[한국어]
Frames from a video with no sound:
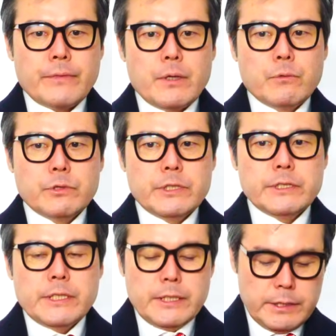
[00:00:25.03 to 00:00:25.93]
그러니까 오늘이
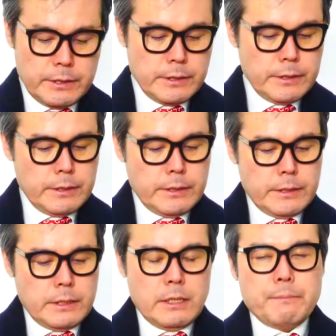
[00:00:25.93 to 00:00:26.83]
이제
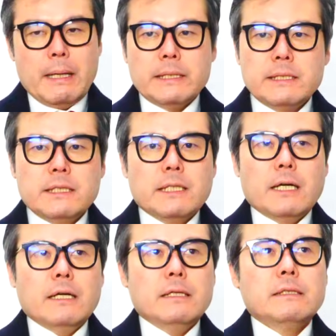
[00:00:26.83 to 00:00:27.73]
8일이니까,
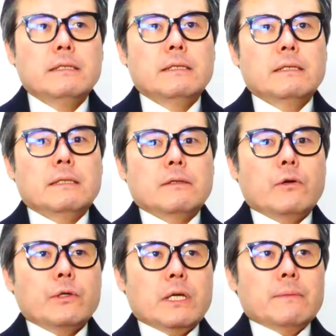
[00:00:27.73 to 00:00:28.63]
아,
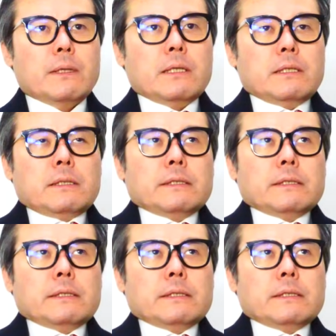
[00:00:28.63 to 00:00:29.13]
거의 아마,